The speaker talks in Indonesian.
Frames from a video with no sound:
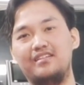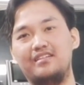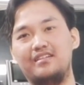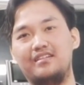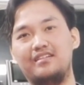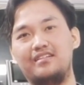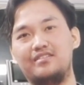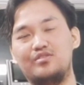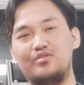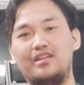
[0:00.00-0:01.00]
E,
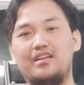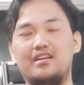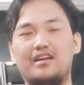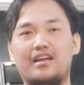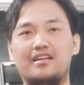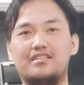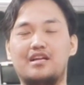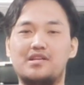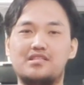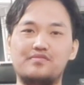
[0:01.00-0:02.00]
contohnya kayak
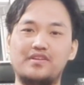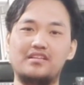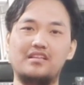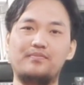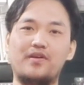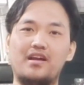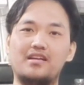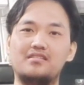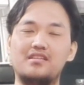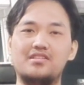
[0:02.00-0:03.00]
Sinar Pasifik,
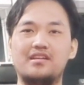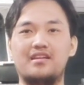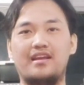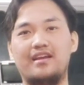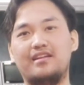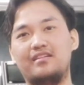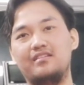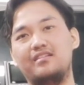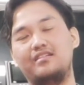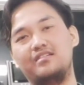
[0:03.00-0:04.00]
Tipas, SSR,
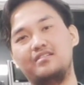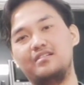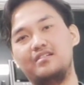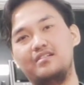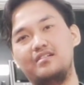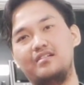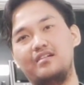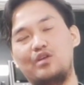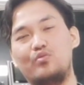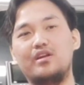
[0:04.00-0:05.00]
e,
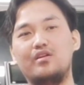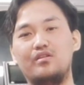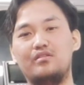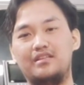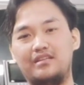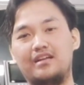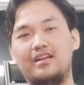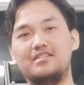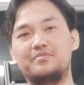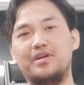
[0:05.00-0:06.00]
eh, Equino, dan
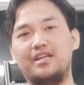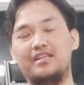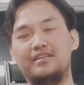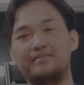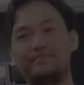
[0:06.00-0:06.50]
lain sebagainya.